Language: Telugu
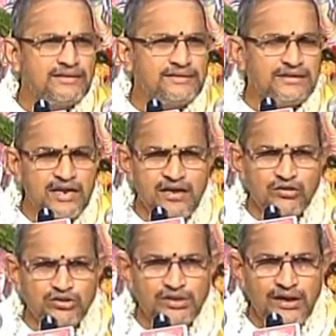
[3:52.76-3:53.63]

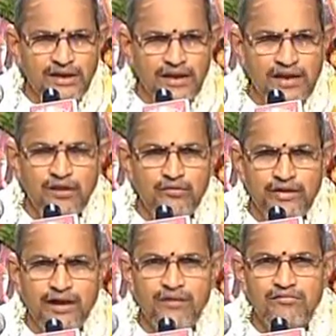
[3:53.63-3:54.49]
శ్రీకృష్ణ లీలలు
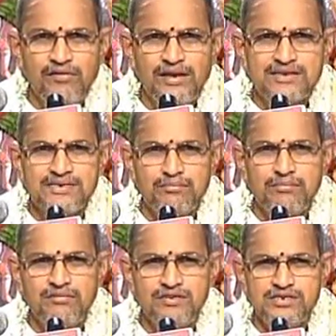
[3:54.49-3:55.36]
వినడం వల్ల
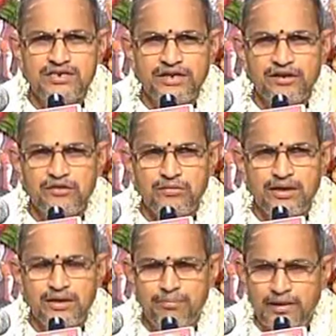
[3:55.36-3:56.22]

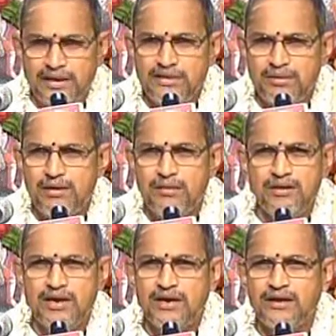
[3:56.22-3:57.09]
సంభవించేటటువంటి ఫలితం
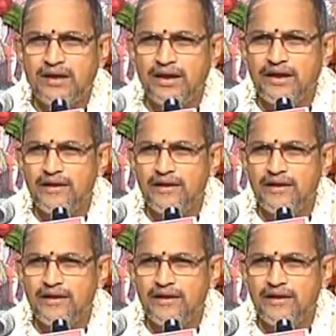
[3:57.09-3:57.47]
ఏమి అంటే